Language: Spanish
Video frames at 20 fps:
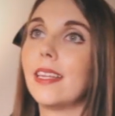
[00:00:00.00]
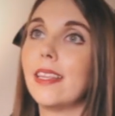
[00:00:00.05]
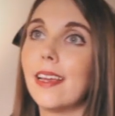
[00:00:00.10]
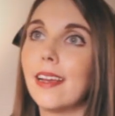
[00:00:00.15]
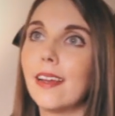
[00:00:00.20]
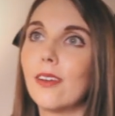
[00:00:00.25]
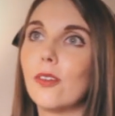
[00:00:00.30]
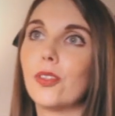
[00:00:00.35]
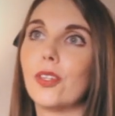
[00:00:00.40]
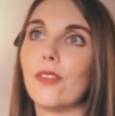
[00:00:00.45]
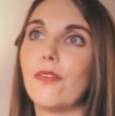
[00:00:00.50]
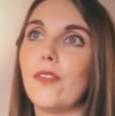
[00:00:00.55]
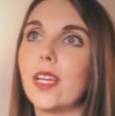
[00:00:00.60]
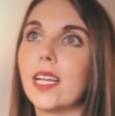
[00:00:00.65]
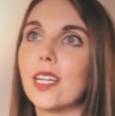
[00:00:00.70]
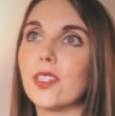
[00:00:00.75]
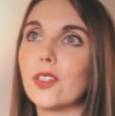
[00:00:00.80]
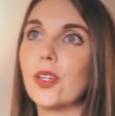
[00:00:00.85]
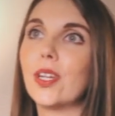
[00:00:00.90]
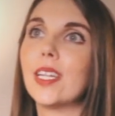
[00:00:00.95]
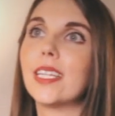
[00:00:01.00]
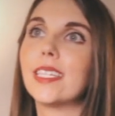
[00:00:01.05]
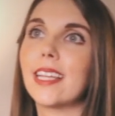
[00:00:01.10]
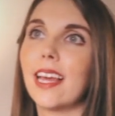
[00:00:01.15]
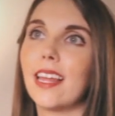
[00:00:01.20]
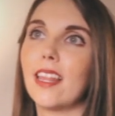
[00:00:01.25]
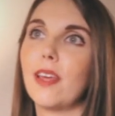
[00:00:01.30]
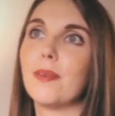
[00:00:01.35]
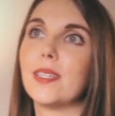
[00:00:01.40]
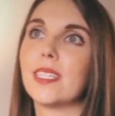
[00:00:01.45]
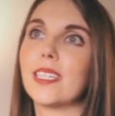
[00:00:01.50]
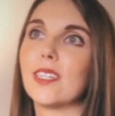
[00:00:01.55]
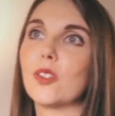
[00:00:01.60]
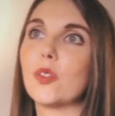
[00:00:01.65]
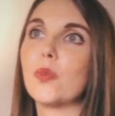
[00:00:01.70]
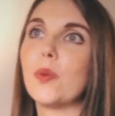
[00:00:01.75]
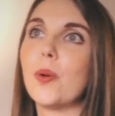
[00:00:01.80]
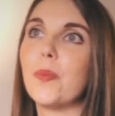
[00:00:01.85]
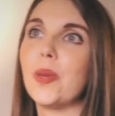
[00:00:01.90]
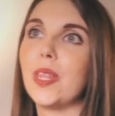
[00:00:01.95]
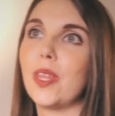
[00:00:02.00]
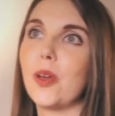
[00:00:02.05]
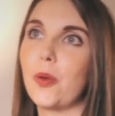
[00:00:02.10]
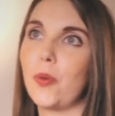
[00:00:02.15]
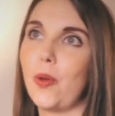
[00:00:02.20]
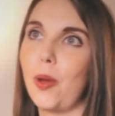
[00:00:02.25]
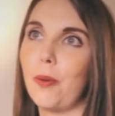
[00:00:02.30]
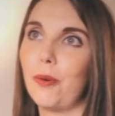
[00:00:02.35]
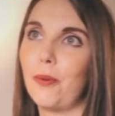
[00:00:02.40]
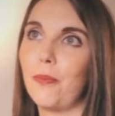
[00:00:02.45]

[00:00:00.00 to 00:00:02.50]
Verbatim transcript: lleguen notificaciones cada vez que suba un video nuevo.